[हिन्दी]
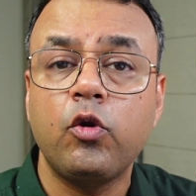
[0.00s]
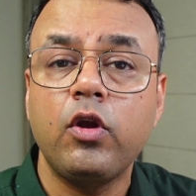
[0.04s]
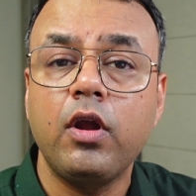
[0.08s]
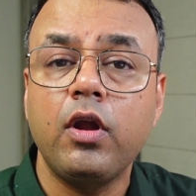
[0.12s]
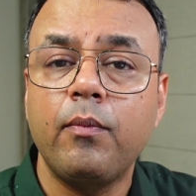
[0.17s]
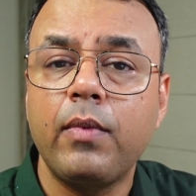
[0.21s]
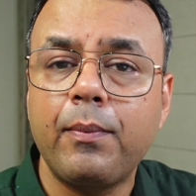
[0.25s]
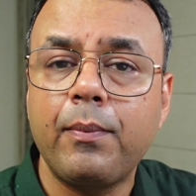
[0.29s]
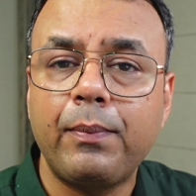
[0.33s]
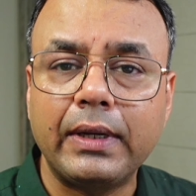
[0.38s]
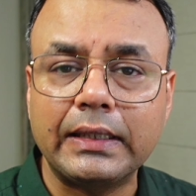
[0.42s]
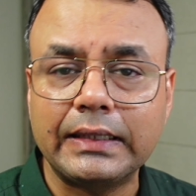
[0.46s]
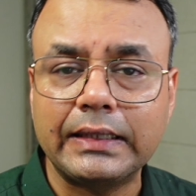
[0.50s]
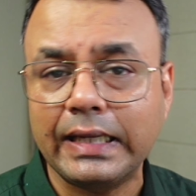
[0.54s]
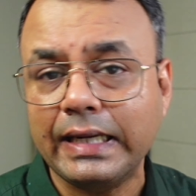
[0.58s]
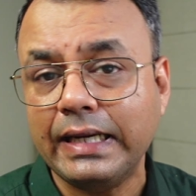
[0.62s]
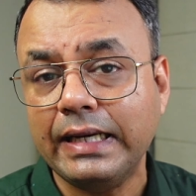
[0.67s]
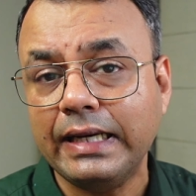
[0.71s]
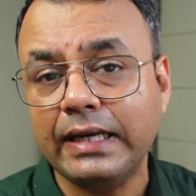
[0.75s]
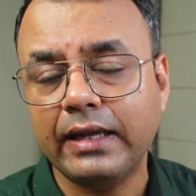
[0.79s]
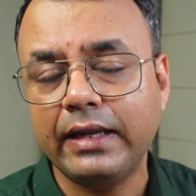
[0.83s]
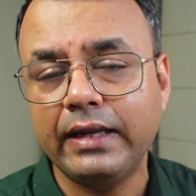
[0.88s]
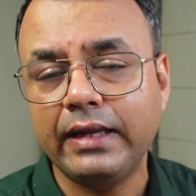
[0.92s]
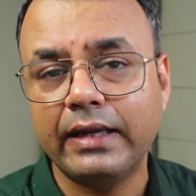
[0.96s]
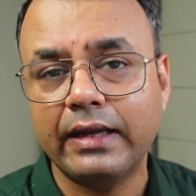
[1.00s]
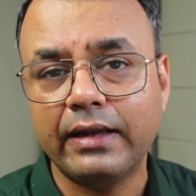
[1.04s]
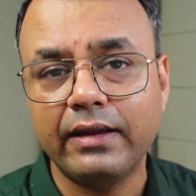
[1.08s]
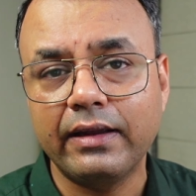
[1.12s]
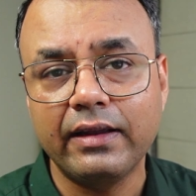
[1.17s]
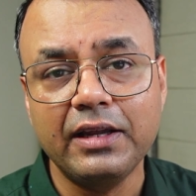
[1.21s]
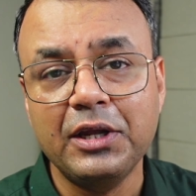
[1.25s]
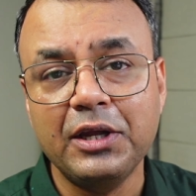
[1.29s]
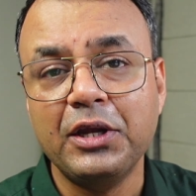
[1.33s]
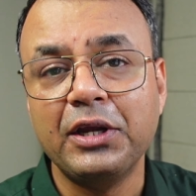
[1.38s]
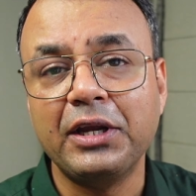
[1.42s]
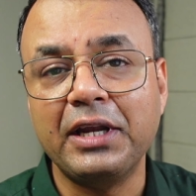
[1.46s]
हमें पता ही नहीं है
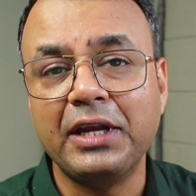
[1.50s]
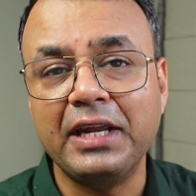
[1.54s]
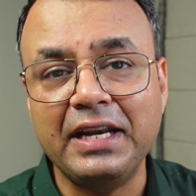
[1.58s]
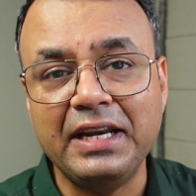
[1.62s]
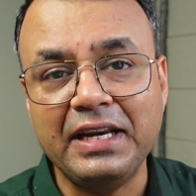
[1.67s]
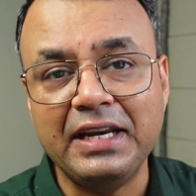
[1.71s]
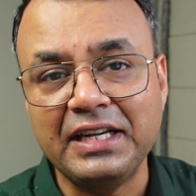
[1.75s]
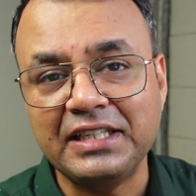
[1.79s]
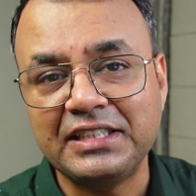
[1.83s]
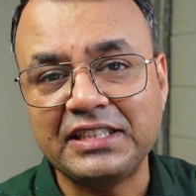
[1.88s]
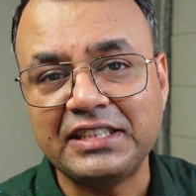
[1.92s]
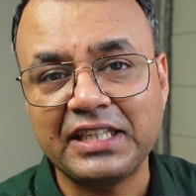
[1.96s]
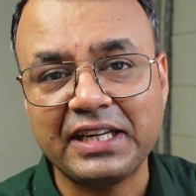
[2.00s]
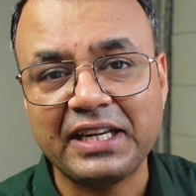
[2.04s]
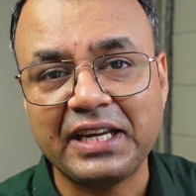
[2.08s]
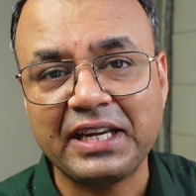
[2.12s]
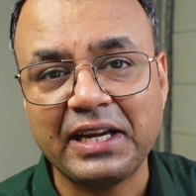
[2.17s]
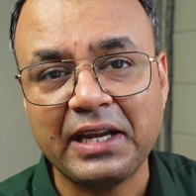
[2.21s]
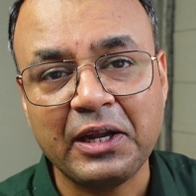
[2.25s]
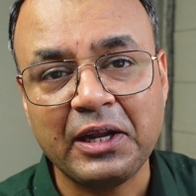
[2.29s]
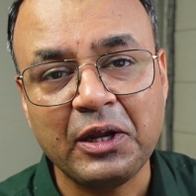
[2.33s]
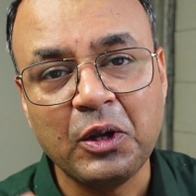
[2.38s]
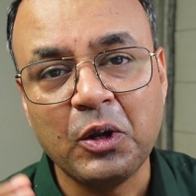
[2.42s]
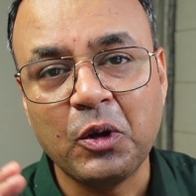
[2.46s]
कि नीचे क्या है